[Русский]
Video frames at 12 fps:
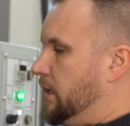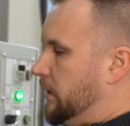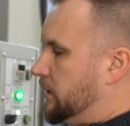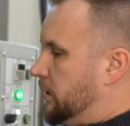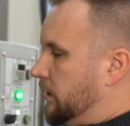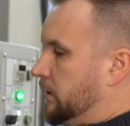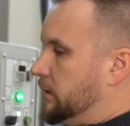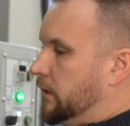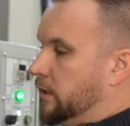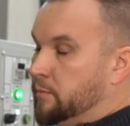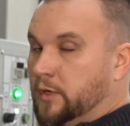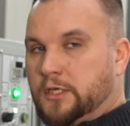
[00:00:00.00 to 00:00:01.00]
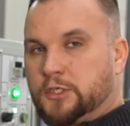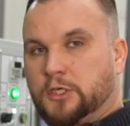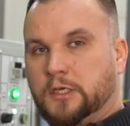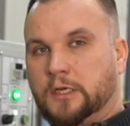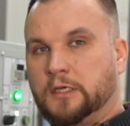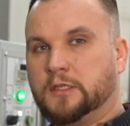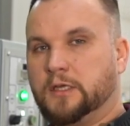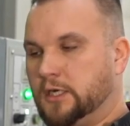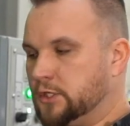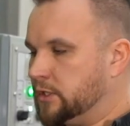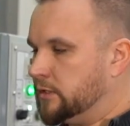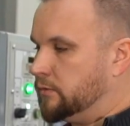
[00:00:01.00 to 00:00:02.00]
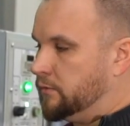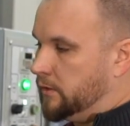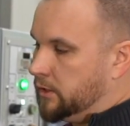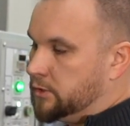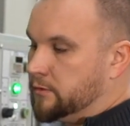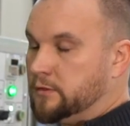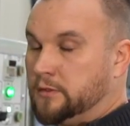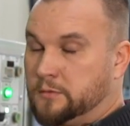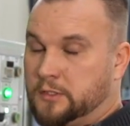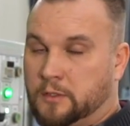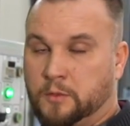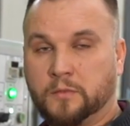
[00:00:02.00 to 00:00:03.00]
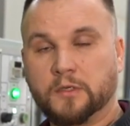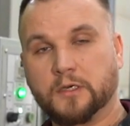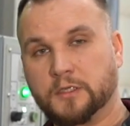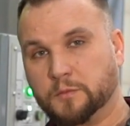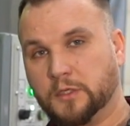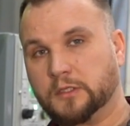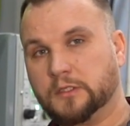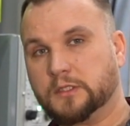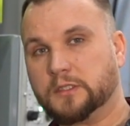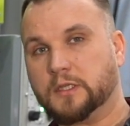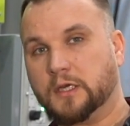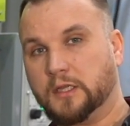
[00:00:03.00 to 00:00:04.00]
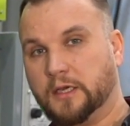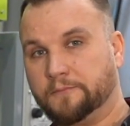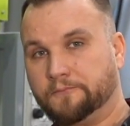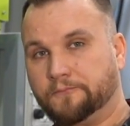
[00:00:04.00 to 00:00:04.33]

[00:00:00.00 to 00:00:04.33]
делать или ближе, или дальше, увеличивая тем самым размерность стола.